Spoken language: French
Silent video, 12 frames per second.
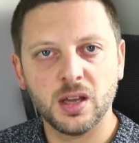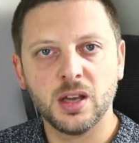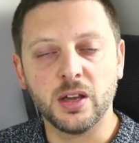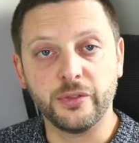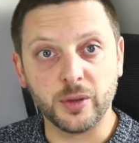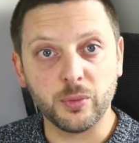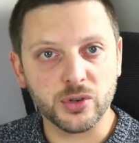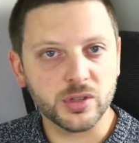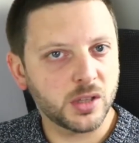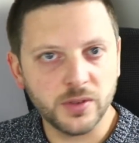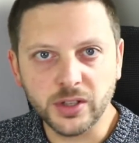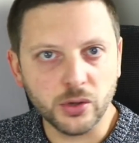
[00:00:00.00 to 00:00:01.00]
Vraiment, je
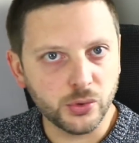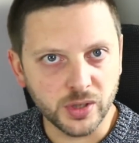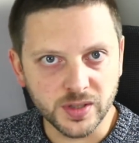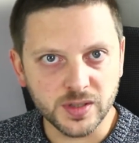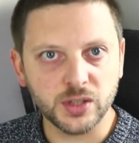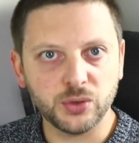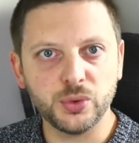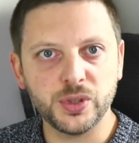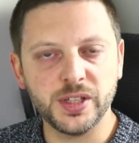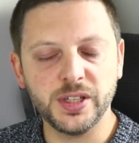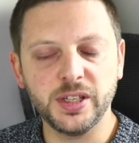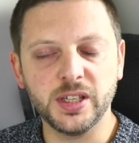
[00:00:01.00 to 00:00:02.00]
t'invite à utiliser cet
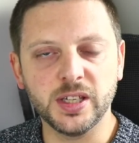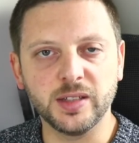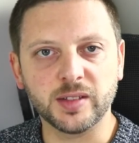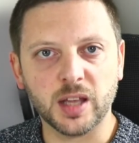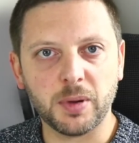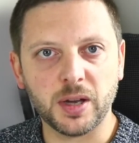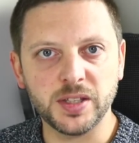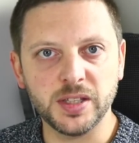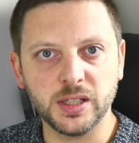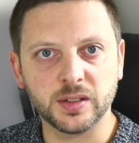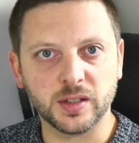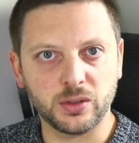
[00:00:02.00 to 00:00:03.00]
outil qui est très
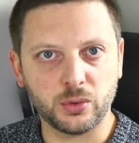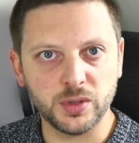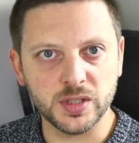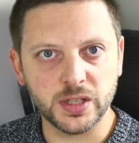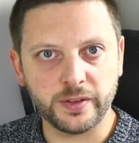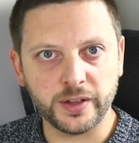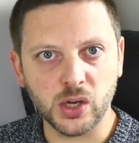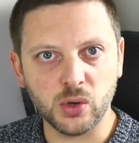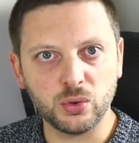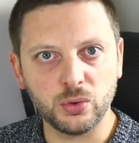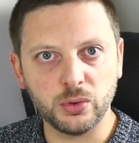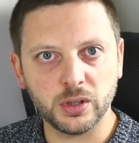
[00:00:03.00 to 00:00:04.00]
pratique, synchronisé avec
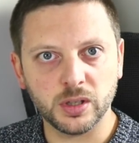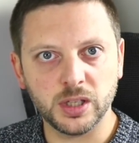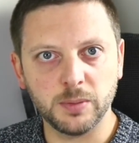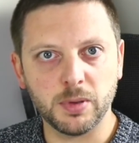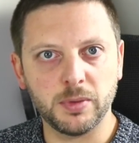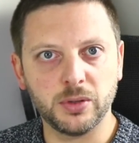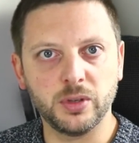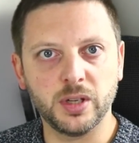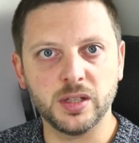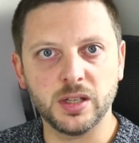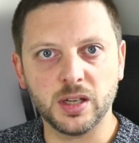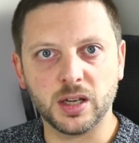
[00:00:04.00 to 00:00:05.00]
Outlook, qui permet de
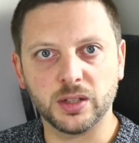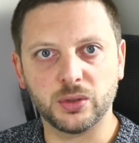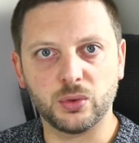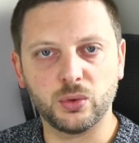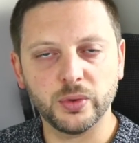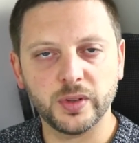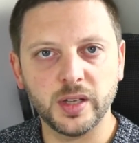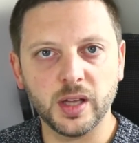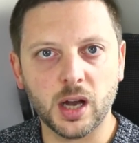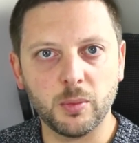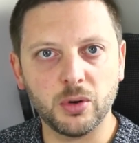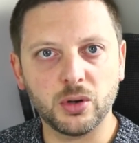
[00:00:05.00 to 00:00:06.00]
gagner un temps
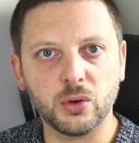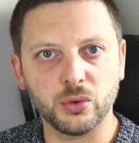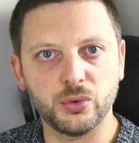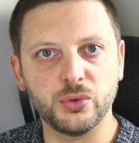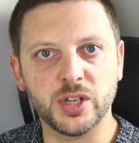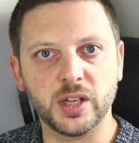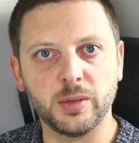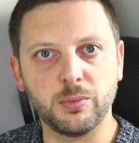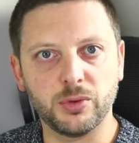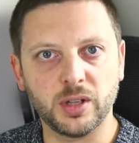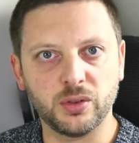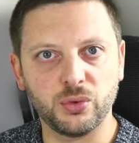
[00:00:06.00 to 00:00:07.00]
considérable quand tu gères des plans
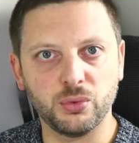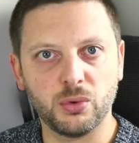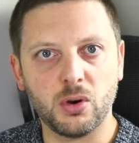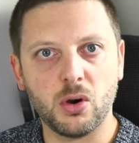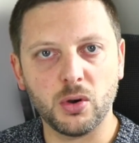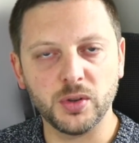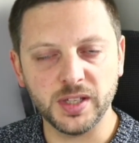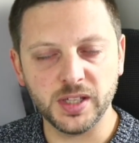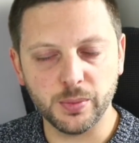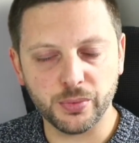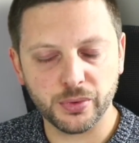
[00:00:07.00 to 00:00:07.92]
d'action en équipe.